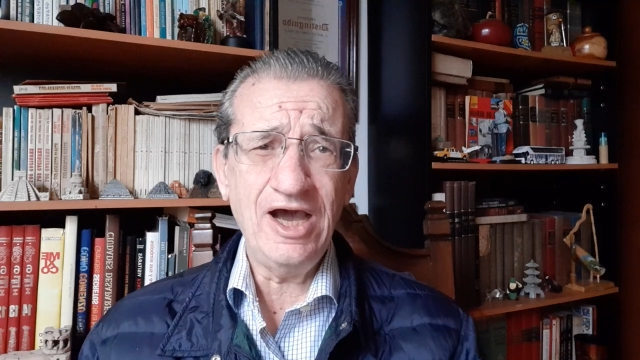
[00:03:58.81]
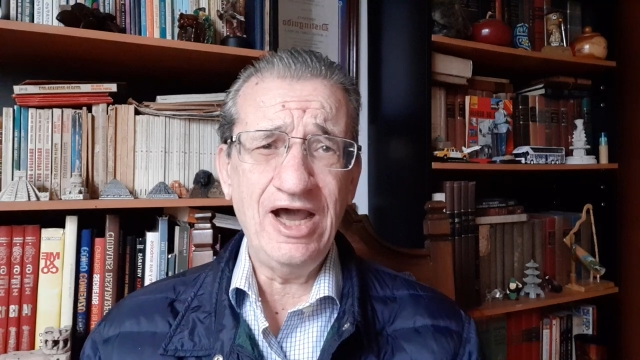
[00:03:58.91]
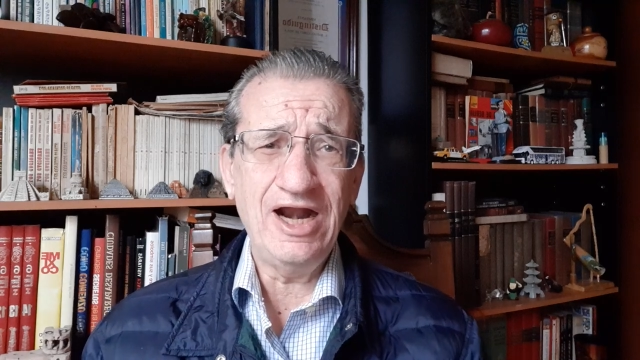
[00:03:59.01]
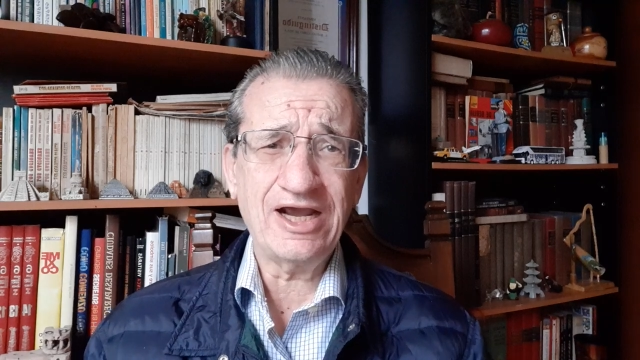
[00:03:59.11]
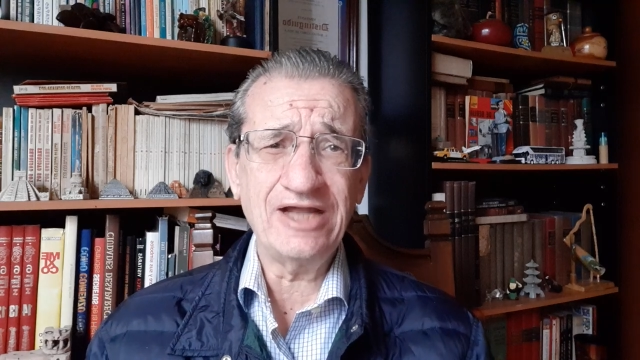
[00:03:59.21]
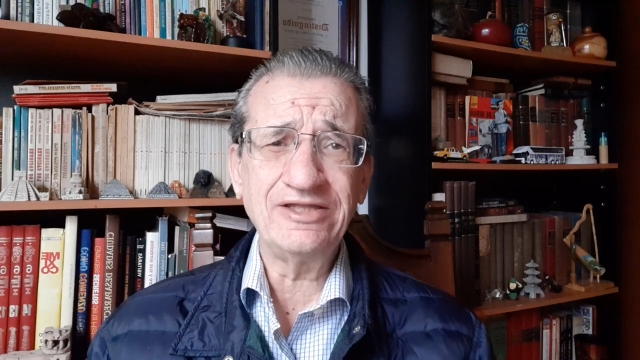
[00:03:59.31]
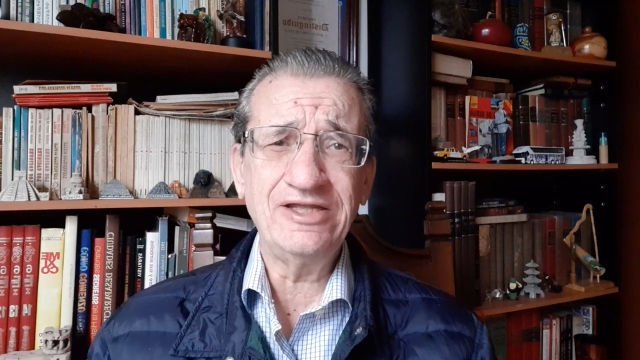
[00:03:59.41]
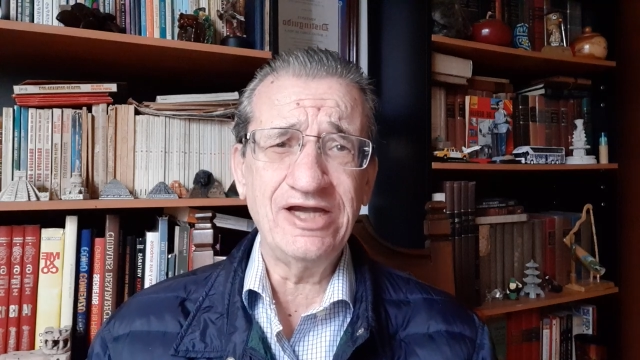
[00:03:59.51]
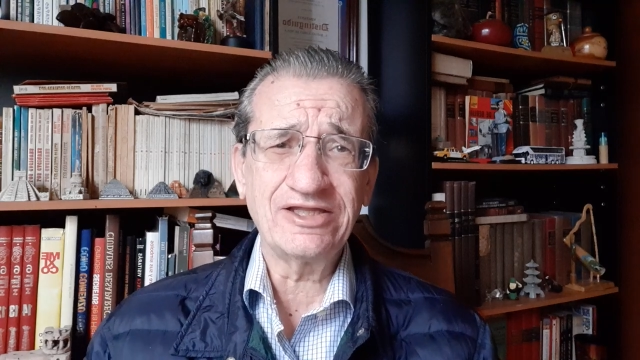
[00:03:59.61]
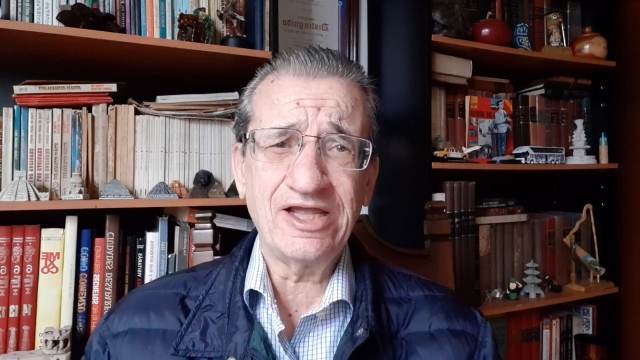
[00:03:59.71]
a la
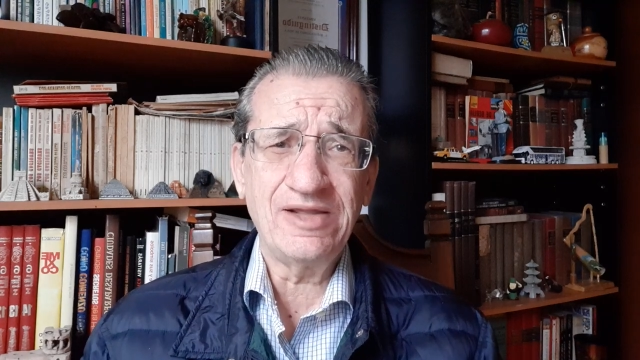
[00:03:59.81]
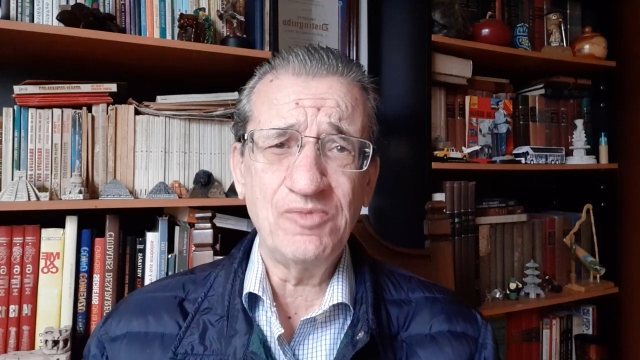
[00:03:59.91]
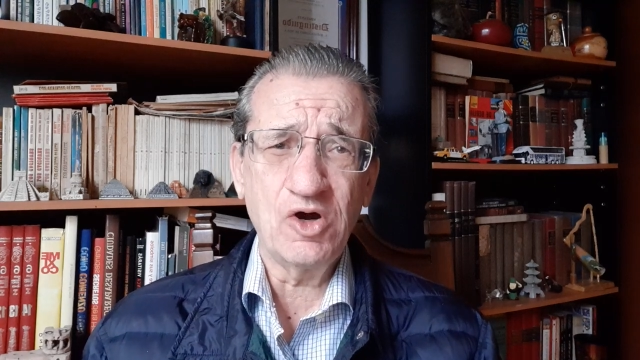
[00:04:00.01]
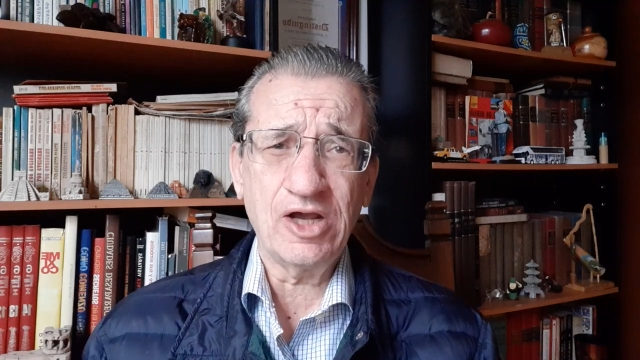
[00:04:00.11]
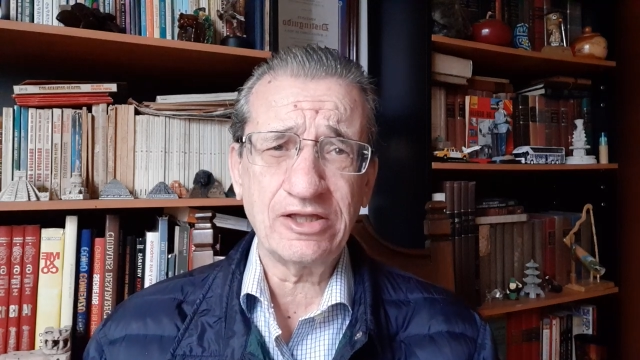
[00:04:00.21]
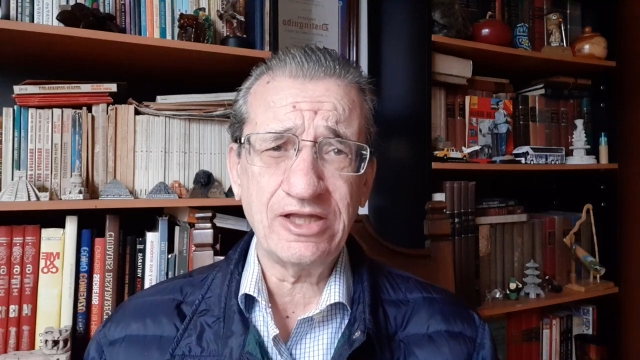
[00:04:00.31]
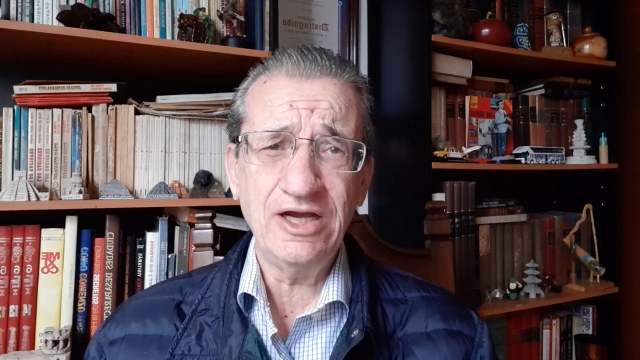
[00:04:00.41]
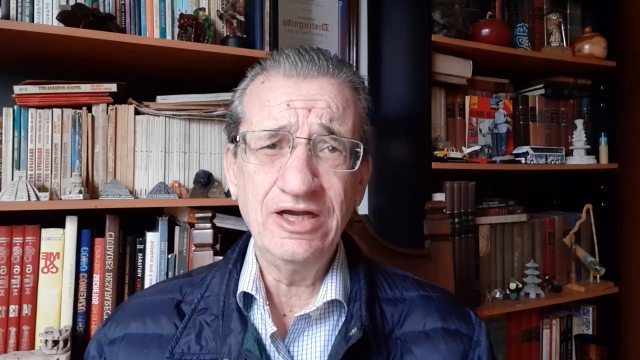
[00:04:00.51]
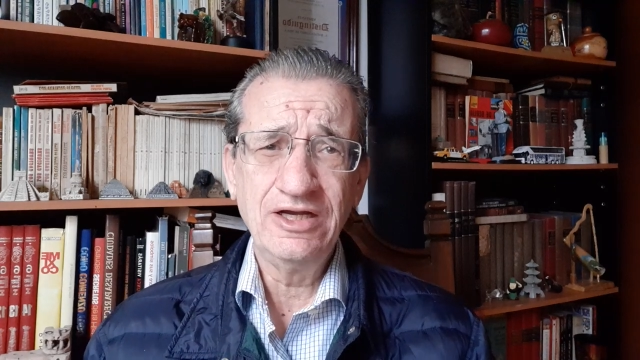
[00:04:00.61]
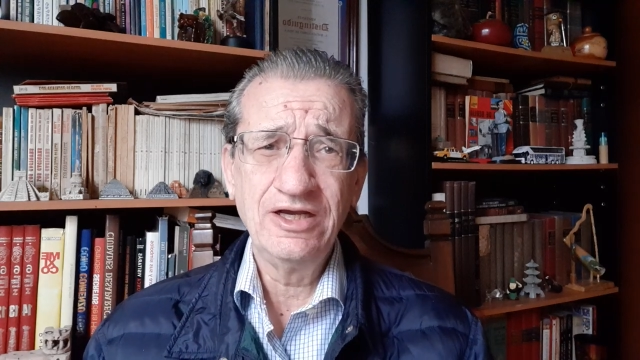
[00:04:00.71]
candidata demócrata